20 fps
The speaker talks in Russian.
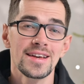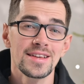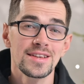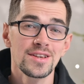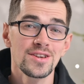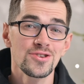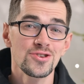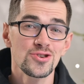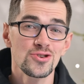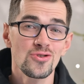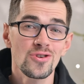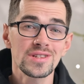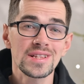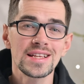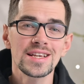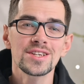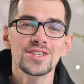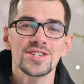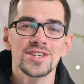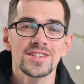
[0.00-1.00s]
Еще
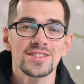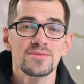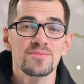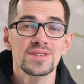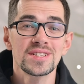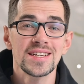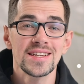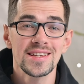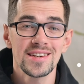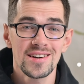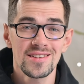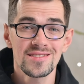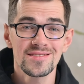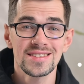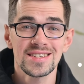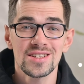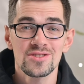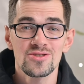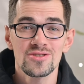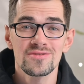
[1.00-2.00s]
отличие – это материал,
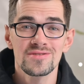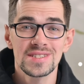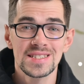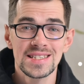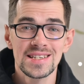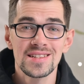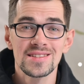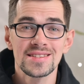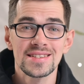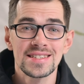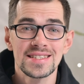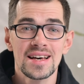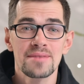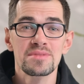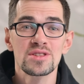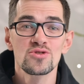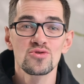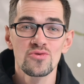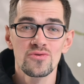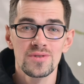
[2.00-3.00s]
из которого сделаны
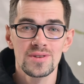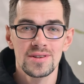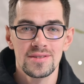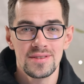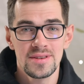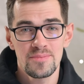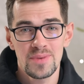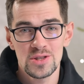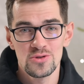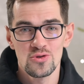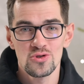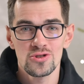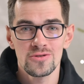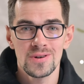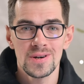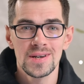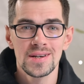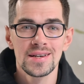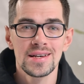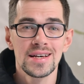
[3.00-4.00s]
сами туфли и
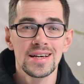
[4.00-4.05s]
подошва.